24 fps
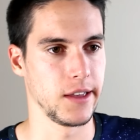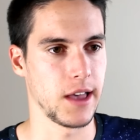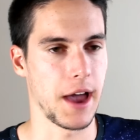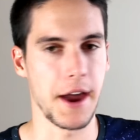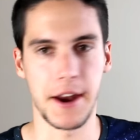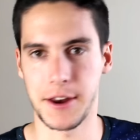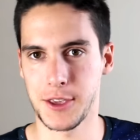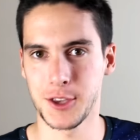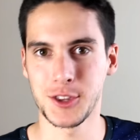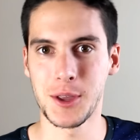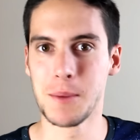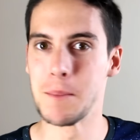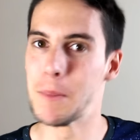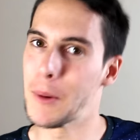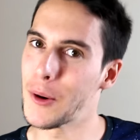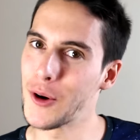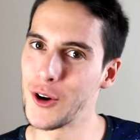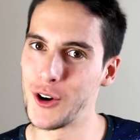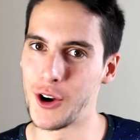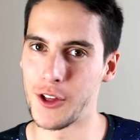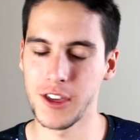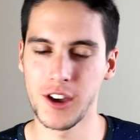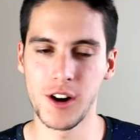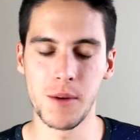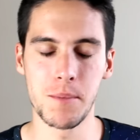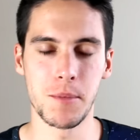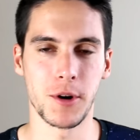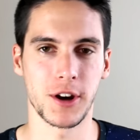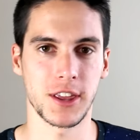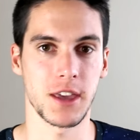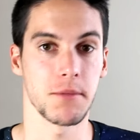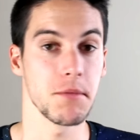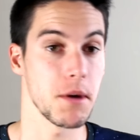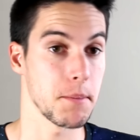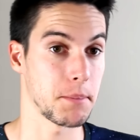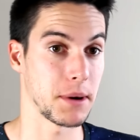a ver, yo tampoco lo digo
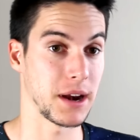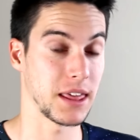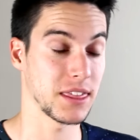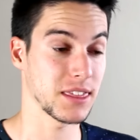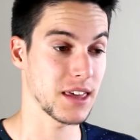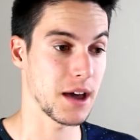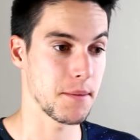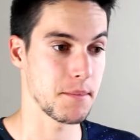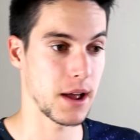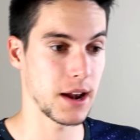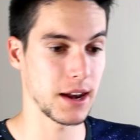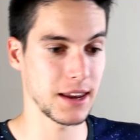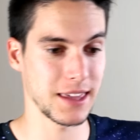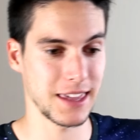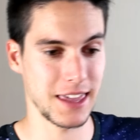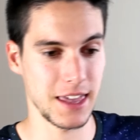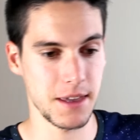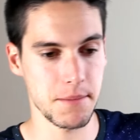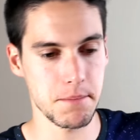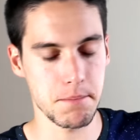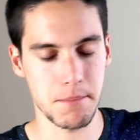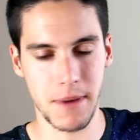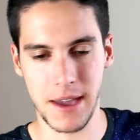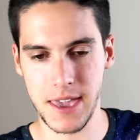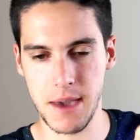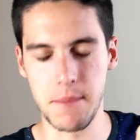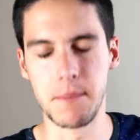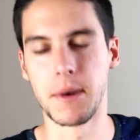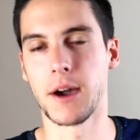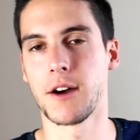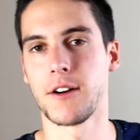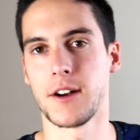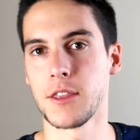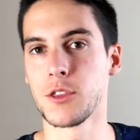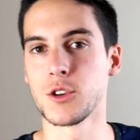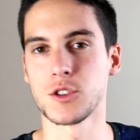porque me parezca mal que vayan
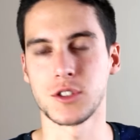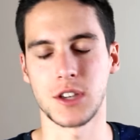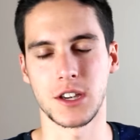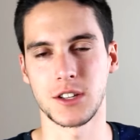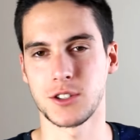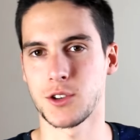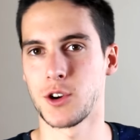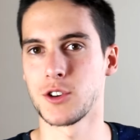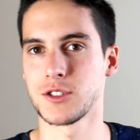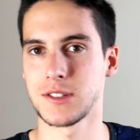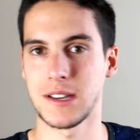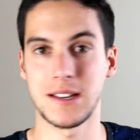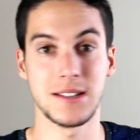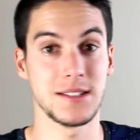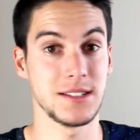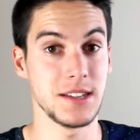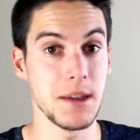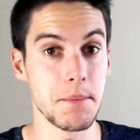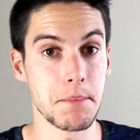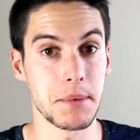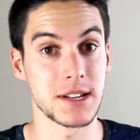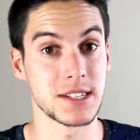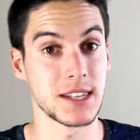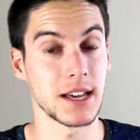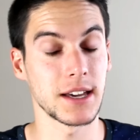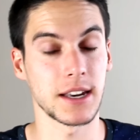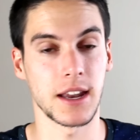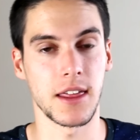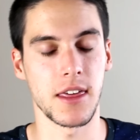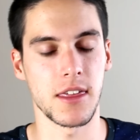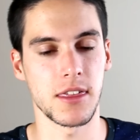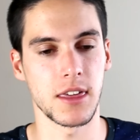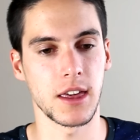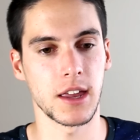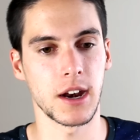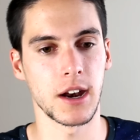mejorando esas cosas, siempre es de
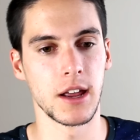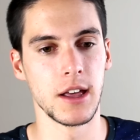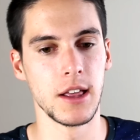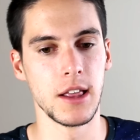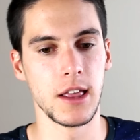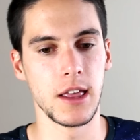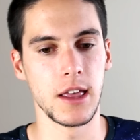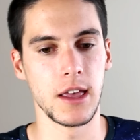agradecer,